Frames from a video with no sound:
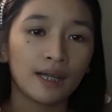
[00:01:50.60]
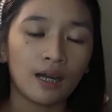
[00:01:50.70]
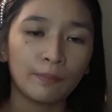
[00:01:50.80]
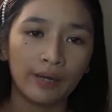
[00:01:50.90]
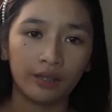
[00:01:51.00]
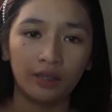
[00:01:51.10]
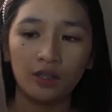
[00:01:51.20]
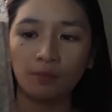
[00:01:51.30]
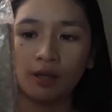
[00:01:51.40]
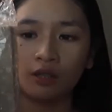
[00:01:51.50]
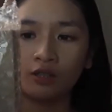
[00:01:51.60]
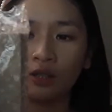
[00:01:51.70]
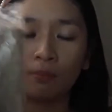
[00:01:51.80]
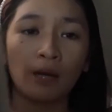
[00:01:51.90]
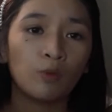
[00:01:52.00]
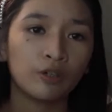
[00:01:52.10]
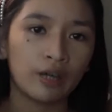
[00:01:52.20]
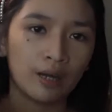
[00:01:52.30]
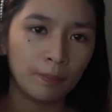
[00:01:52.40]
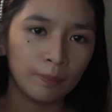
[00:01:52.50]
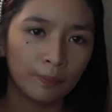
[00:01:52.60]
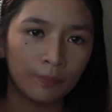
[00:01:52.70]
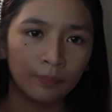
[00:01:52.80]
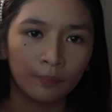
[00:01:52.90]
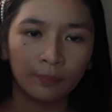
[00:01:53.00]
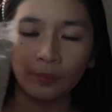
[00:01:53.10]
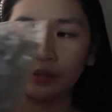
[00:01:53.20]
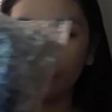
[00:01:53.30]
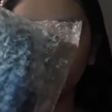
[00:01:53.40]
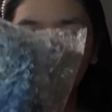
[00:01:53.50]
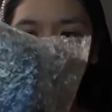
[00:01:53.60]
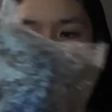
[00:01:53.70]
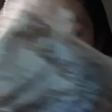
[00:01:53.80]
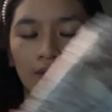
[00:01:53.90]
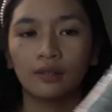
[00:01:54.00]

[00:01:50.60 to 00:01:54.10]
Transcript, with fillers: pagkaka-package. Meron siyang bubble wrap. Pwedeng pwede na.